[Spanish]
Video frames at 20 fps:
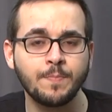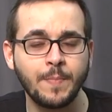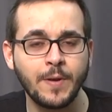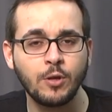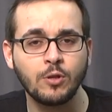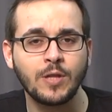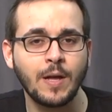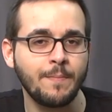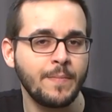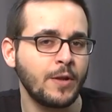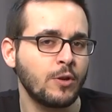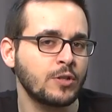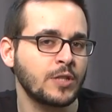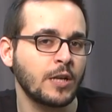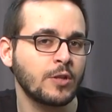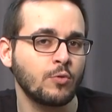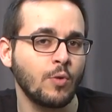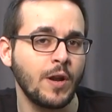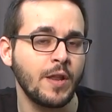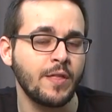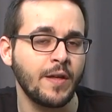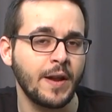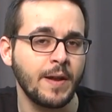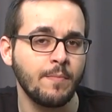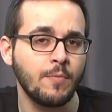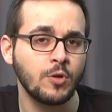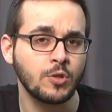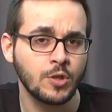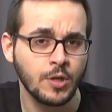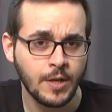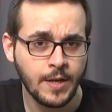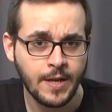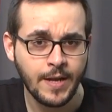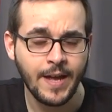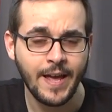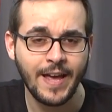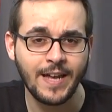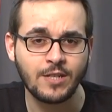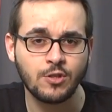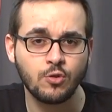pero también nos actualizaremos
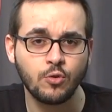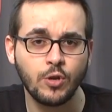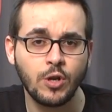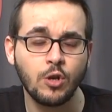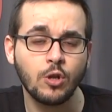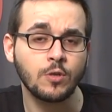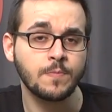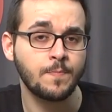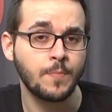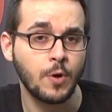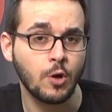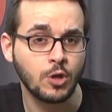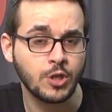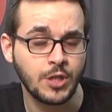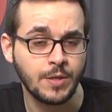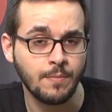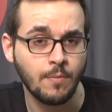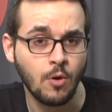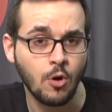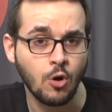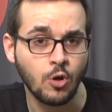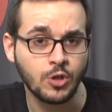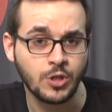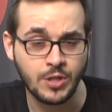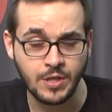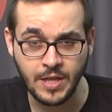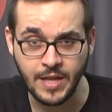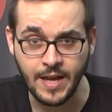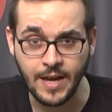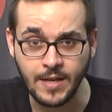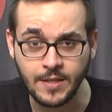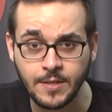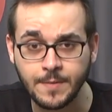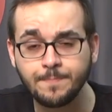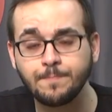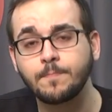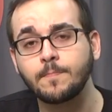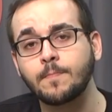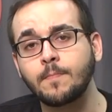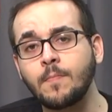esto en los próximos días.
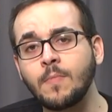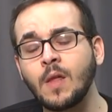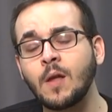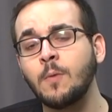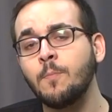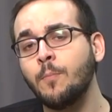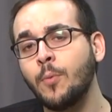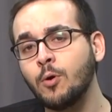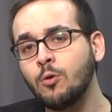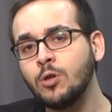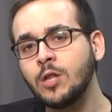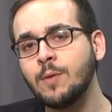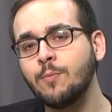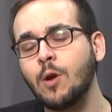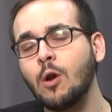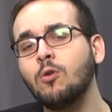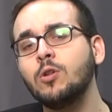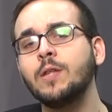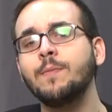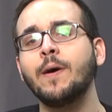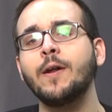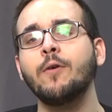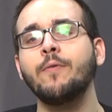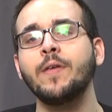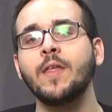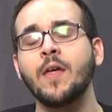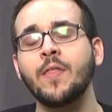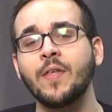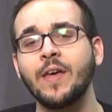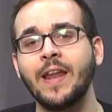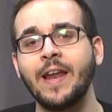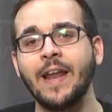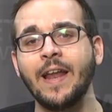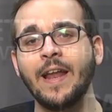Por último, la última novedad en,